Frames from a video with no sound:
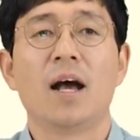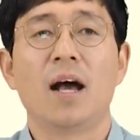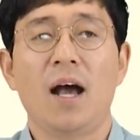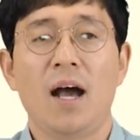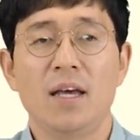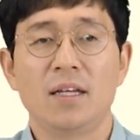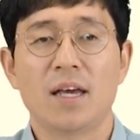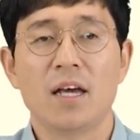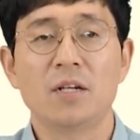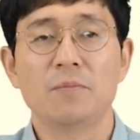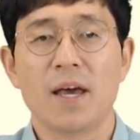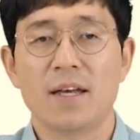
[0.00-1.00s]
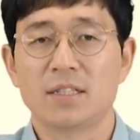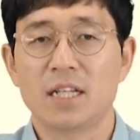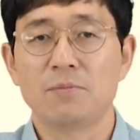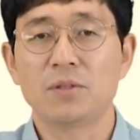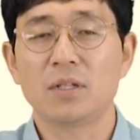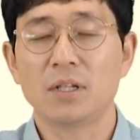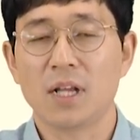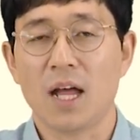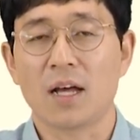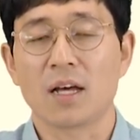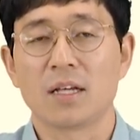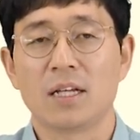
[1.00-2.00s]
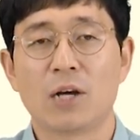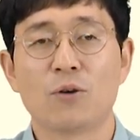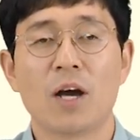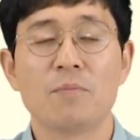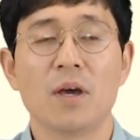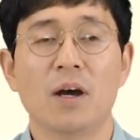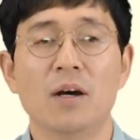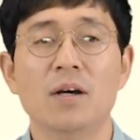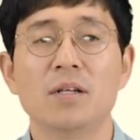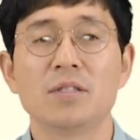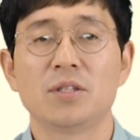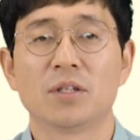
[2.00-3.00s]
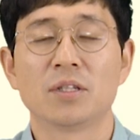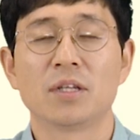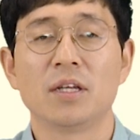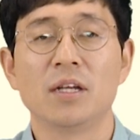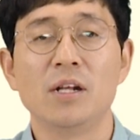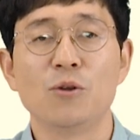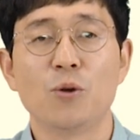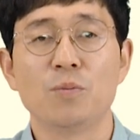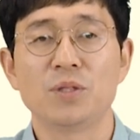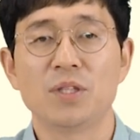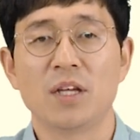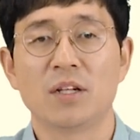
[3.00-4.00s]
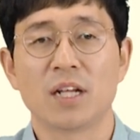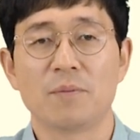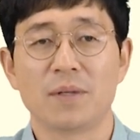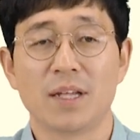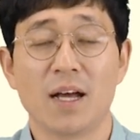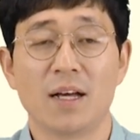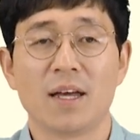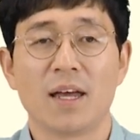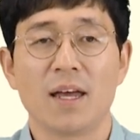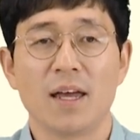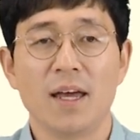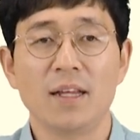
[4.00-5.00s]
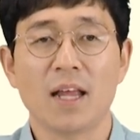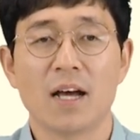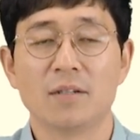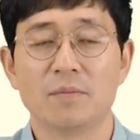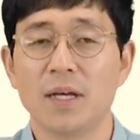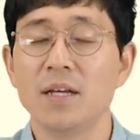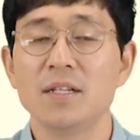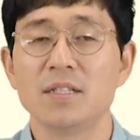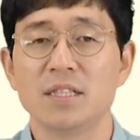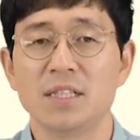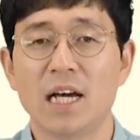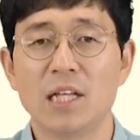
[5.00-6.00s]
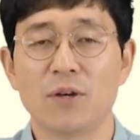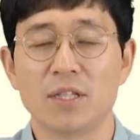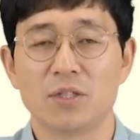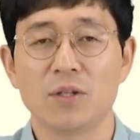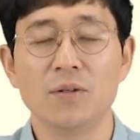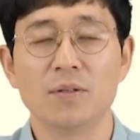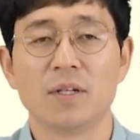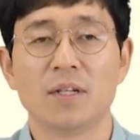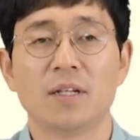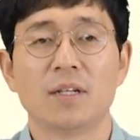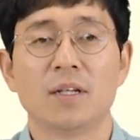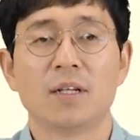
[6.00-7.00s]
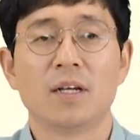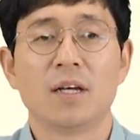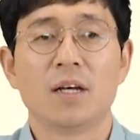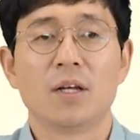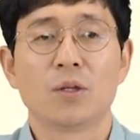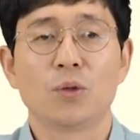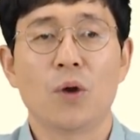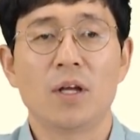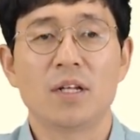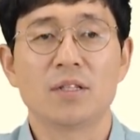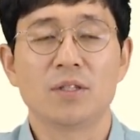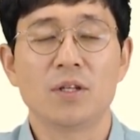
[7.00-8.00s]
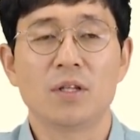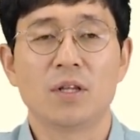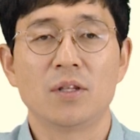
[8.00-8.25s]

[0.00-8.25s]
I get up at 7 o'clock 이라고 하면 저는 7시에 일어납니다. 에 다음에 시간이 왔죠? 또 하나는요.